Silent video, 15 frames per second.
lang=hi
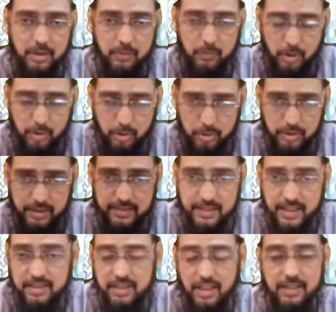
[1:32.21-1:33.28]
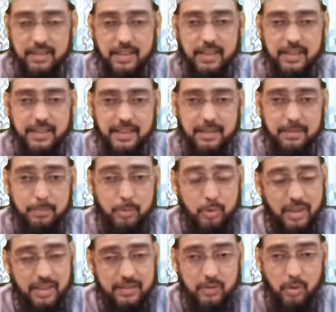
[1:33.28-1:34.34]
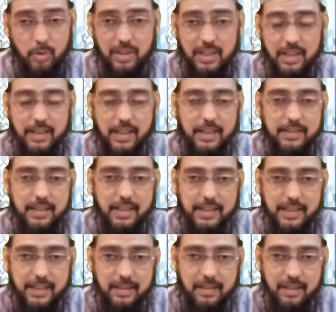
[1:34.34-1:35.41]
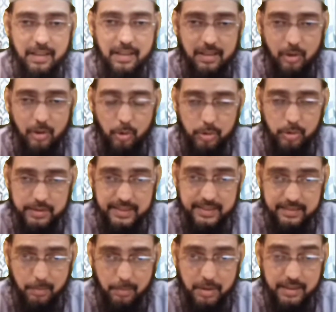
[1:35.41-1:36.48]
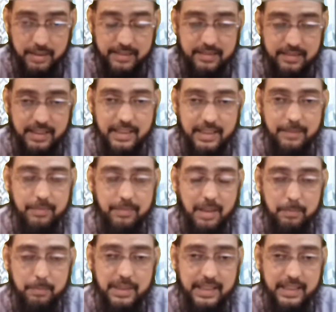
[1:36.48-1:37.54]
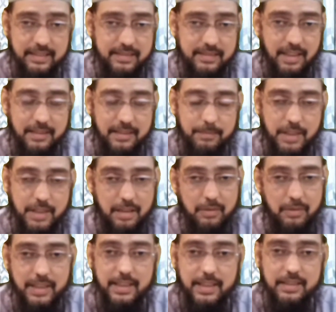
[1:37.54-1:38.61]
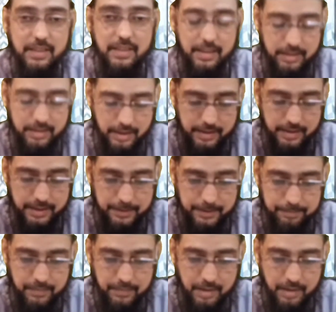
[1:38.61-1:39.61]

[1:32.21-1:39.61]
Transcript: वो ख़ुद से चाहता है पूरा ज़ोर लगाता है लोगों से ज़बरदस्ती अपनी इज़्ज़त करवाना चाहता है